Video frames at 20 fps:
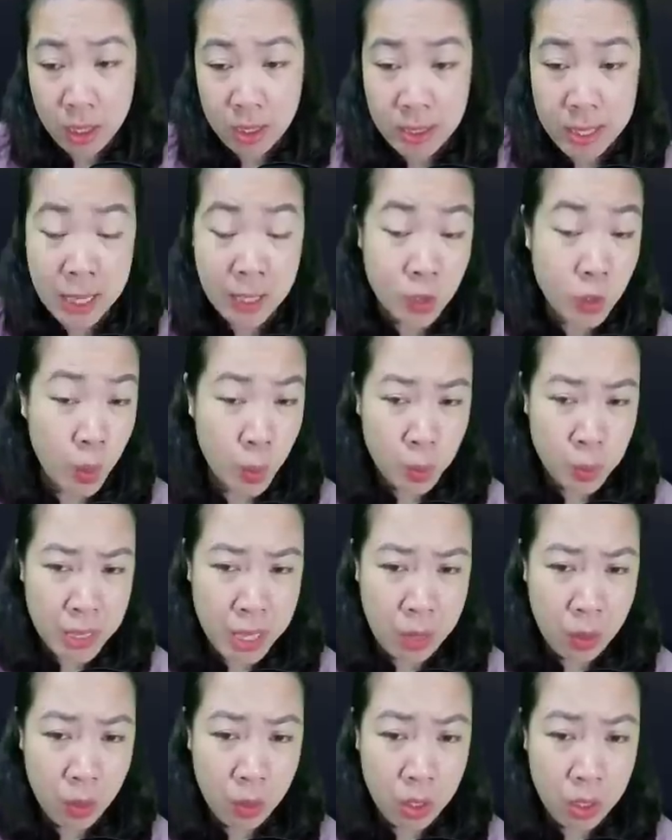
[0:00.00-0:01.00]
Sắc dục
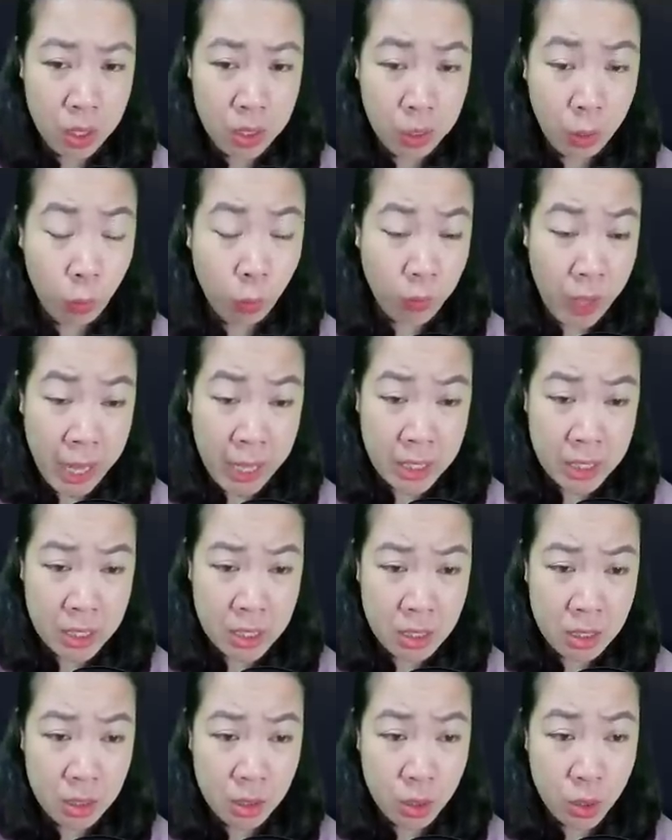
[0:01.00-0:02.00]
sao? Không phải
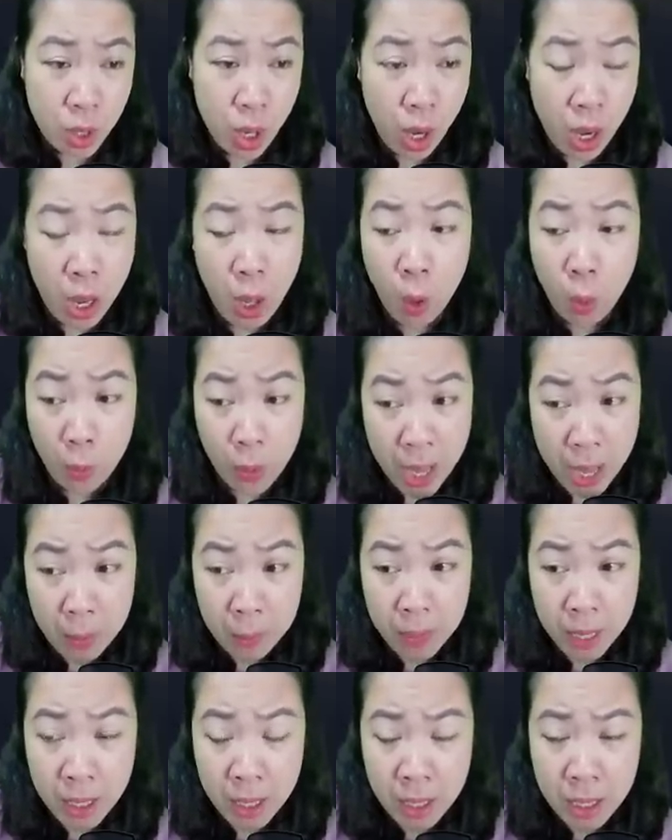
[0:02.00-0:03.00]
chứ, chỗ đó là hộp
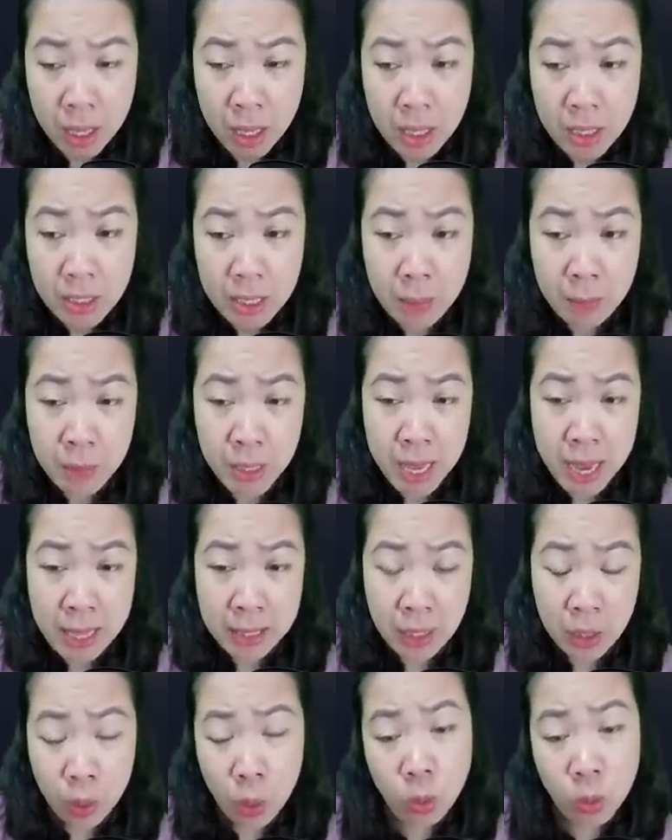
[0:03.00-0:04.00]
đêm đấy. Xem ra
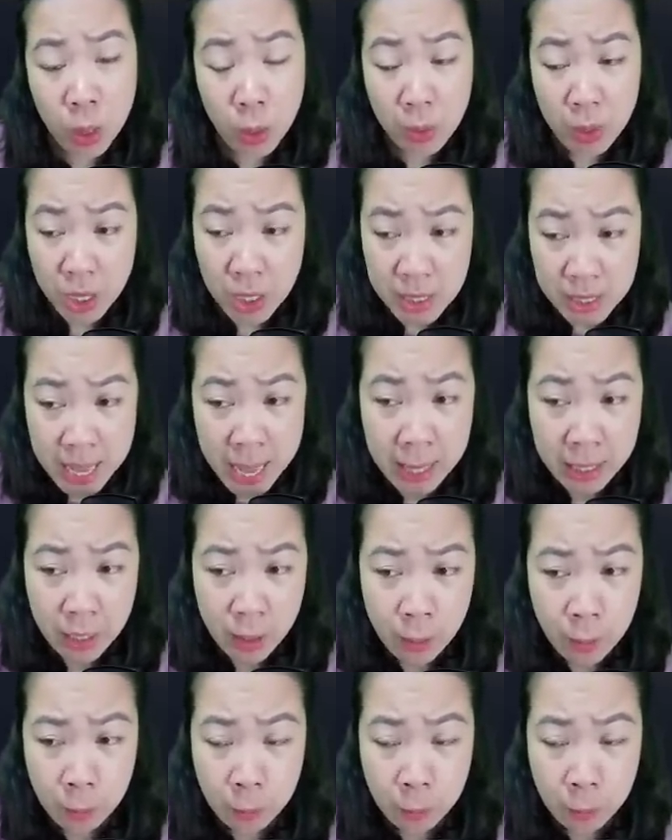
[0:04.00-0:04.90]
thì cũng không đơn giản đâu.